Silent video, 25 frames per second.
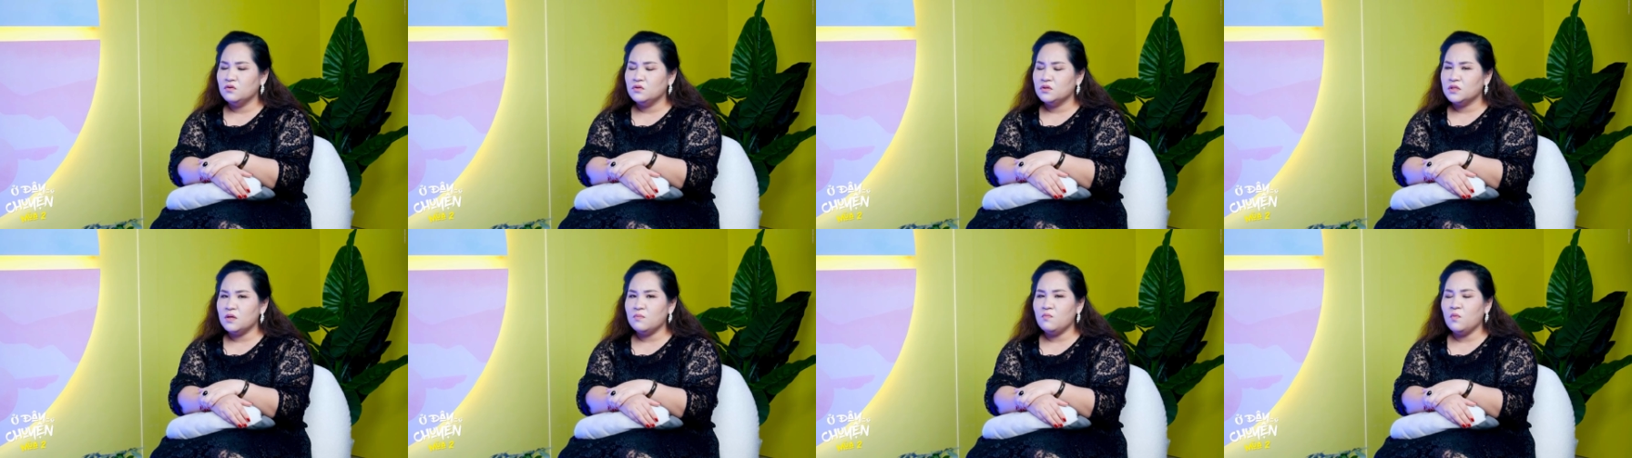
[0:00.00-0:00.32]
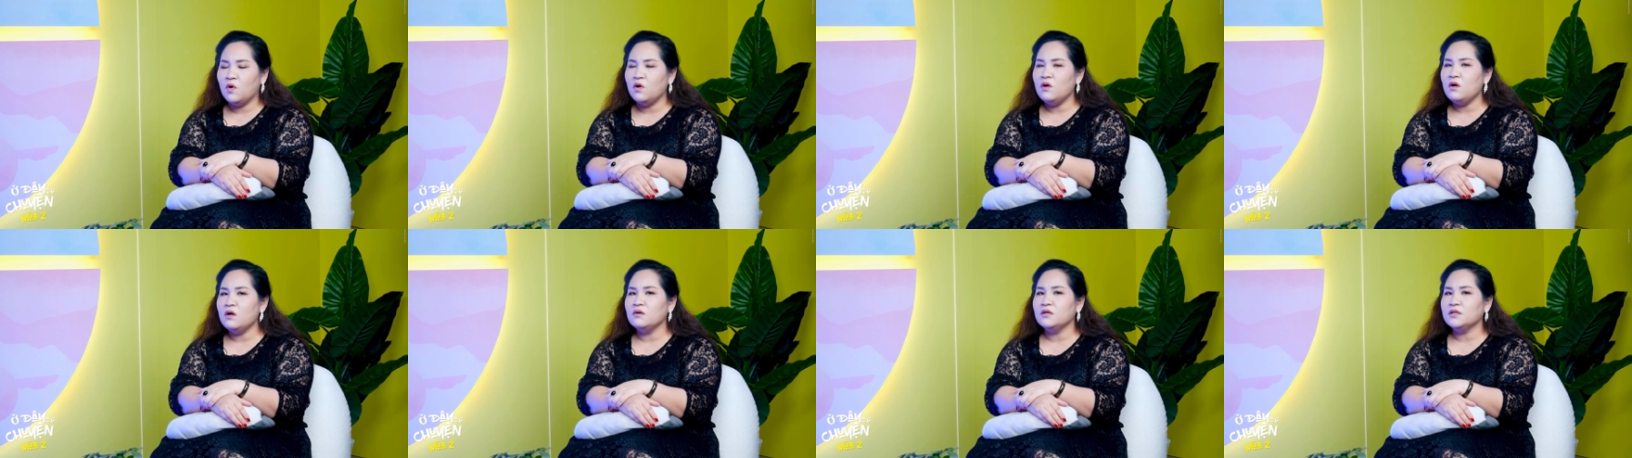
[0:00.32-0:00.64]
sao
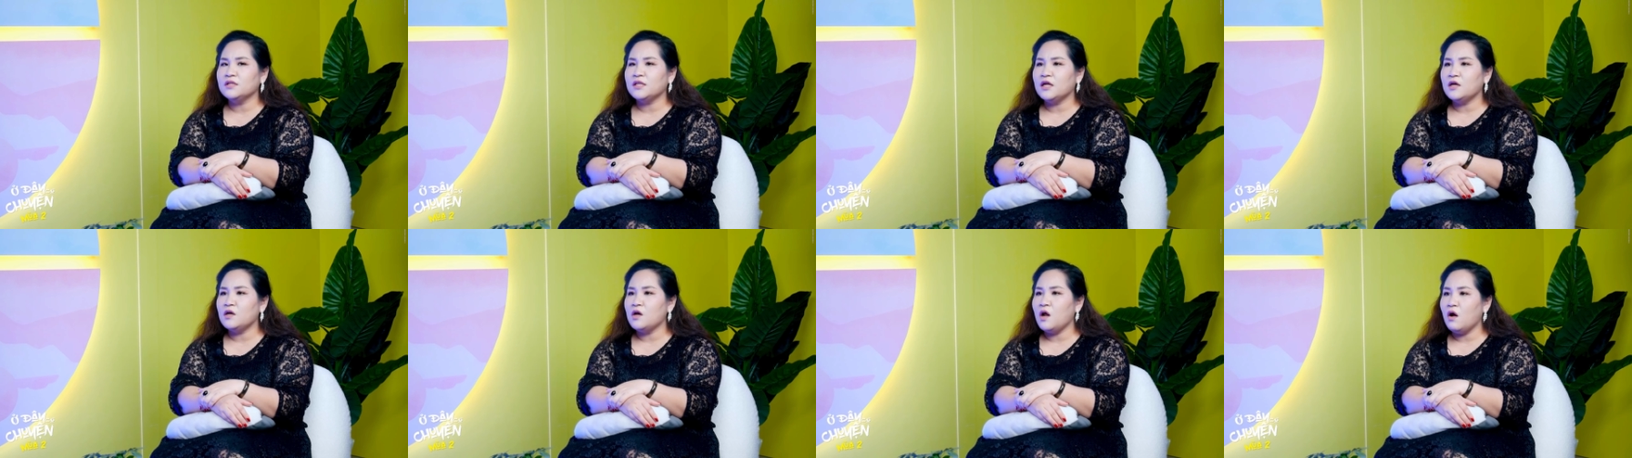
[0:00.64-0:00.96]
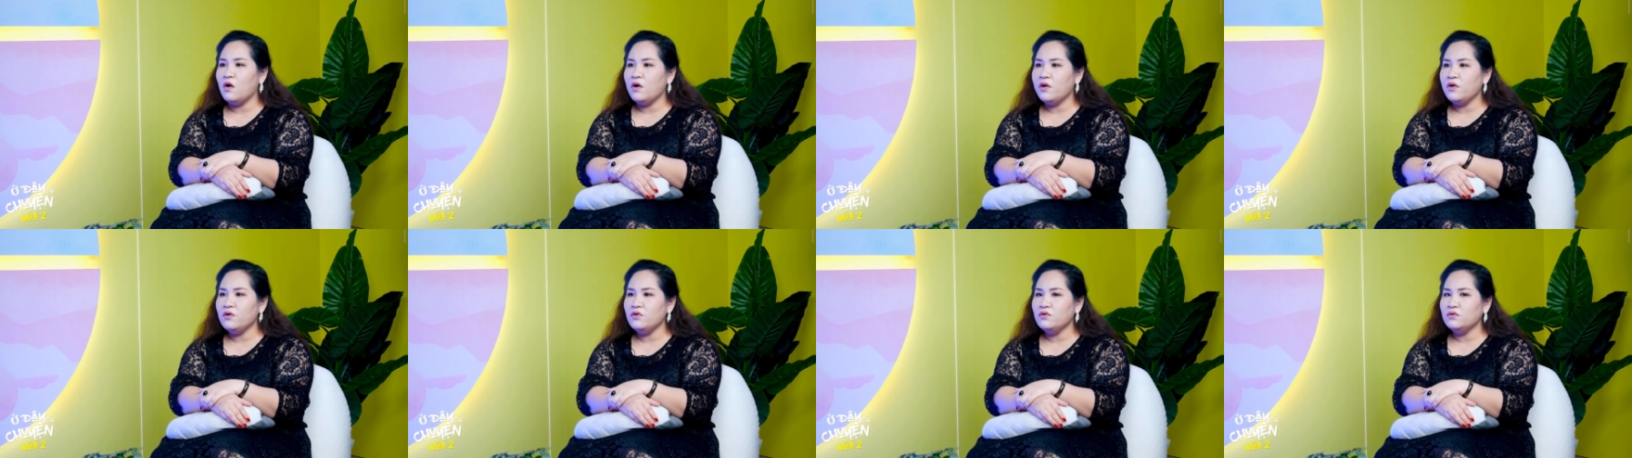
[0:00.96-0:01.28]
mỗi lần người ta
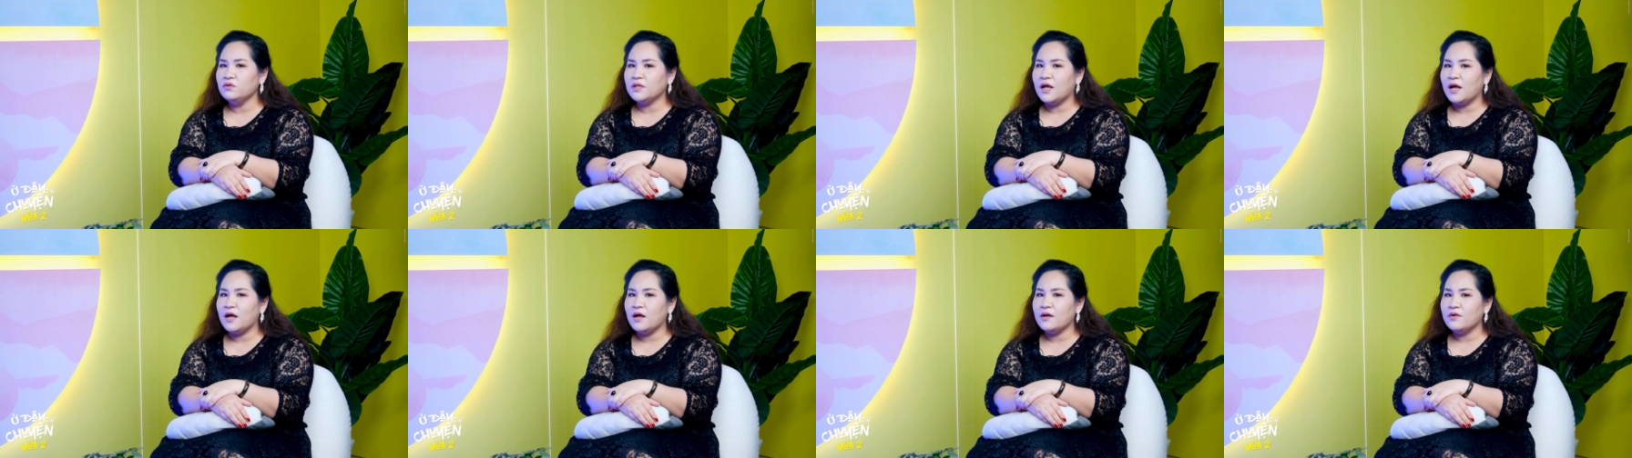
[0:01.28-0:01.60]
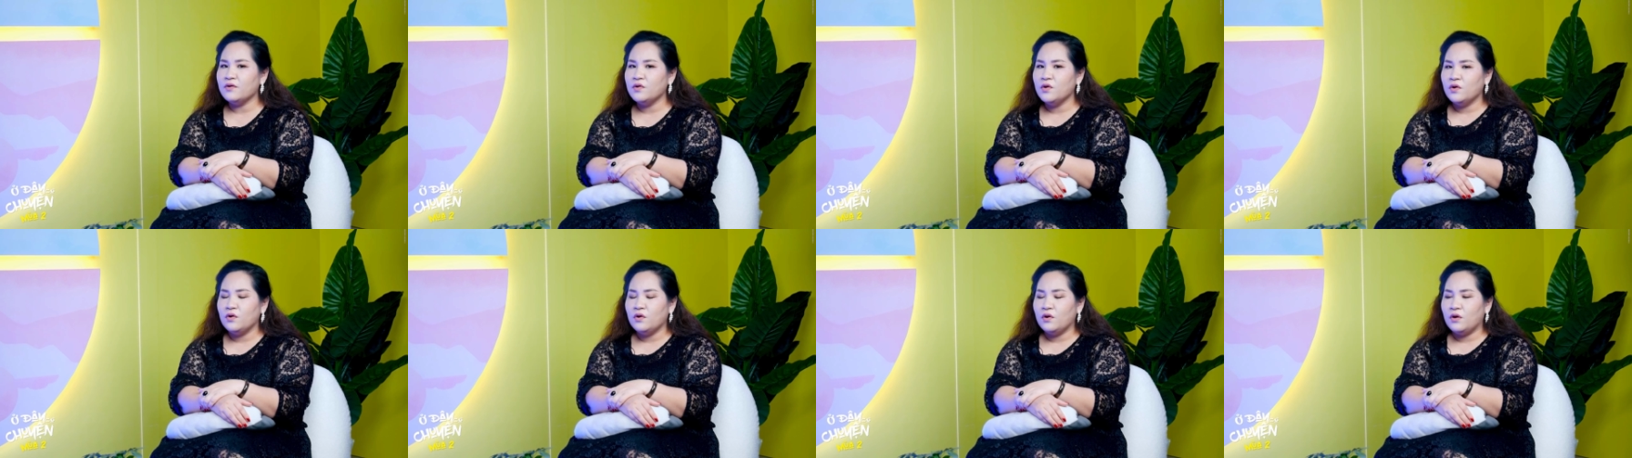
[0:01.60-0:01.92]
nói người
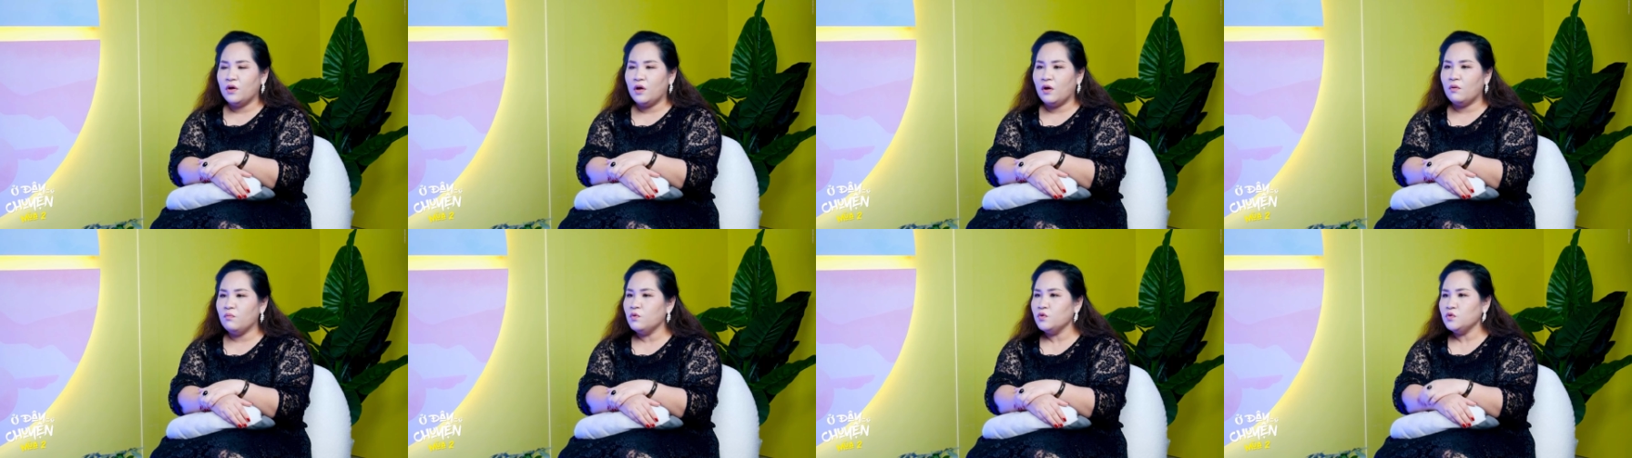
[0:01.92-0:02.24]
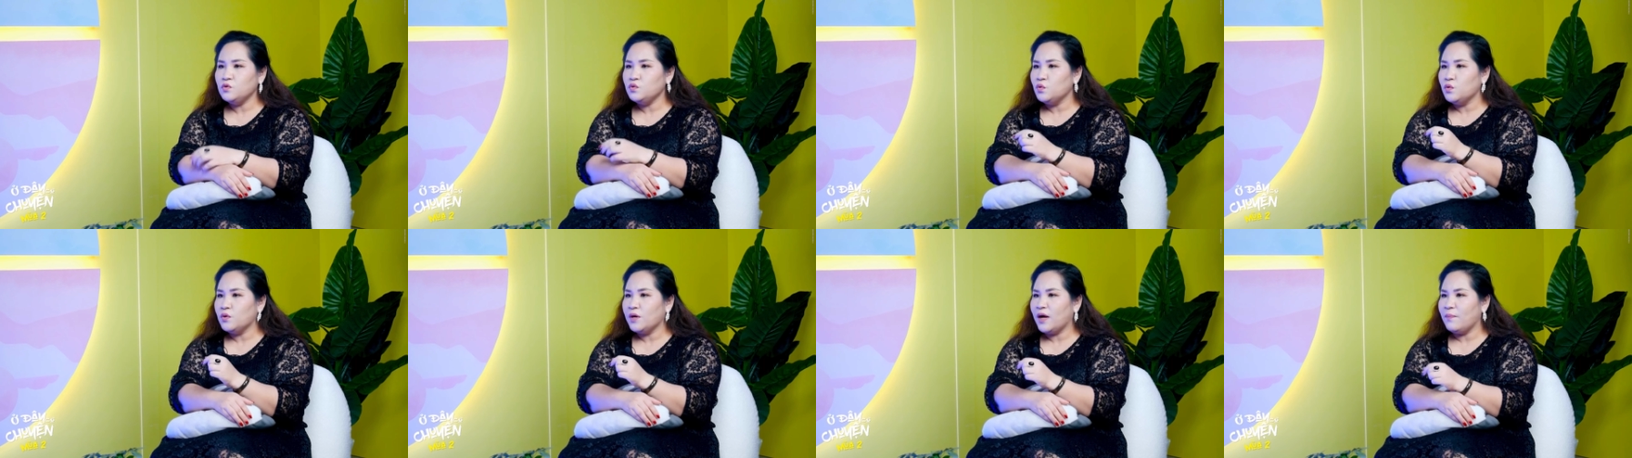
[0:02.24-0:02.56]
ta không
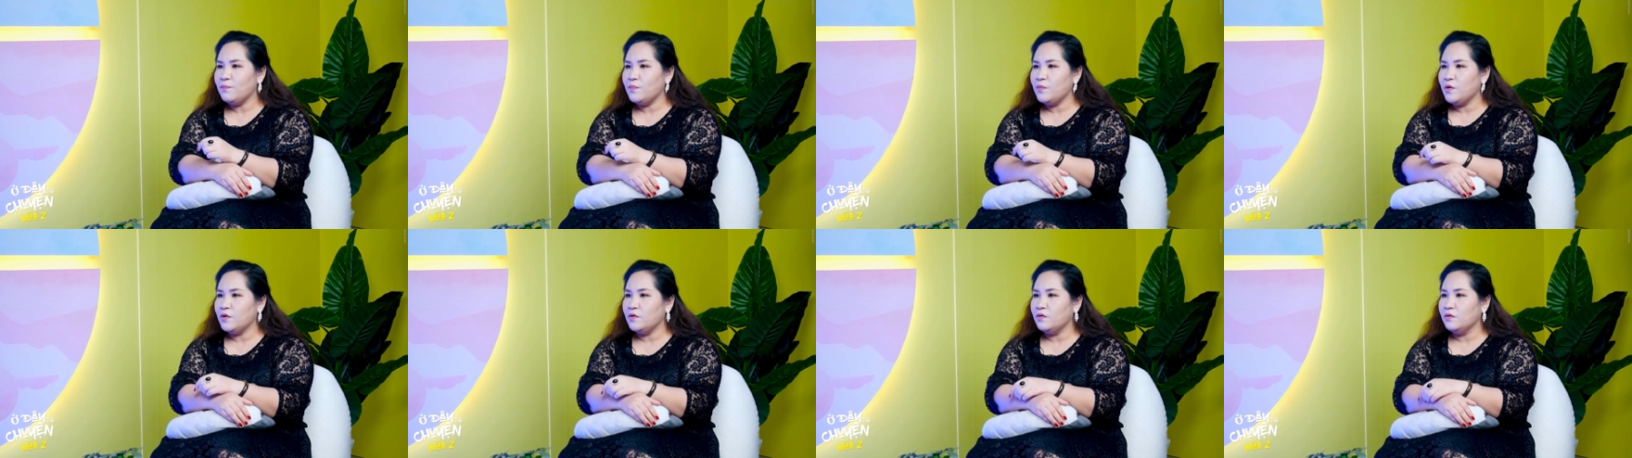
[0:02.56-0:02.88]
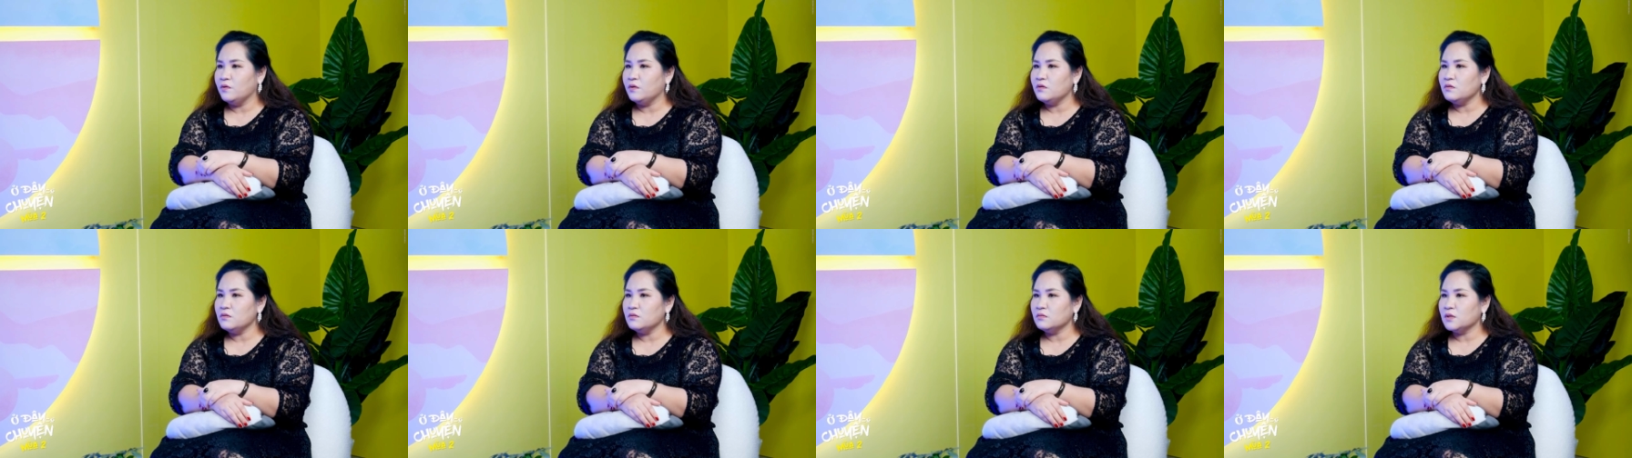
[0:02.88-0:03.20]
có chu cấp cho
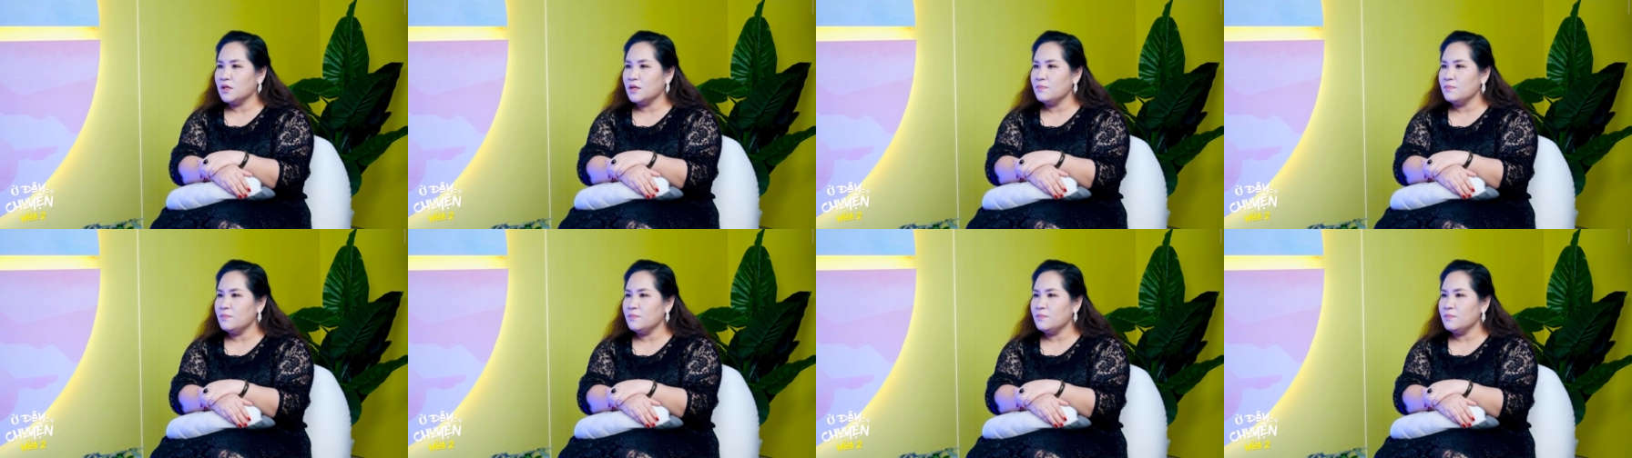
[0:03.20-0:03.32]
nữa,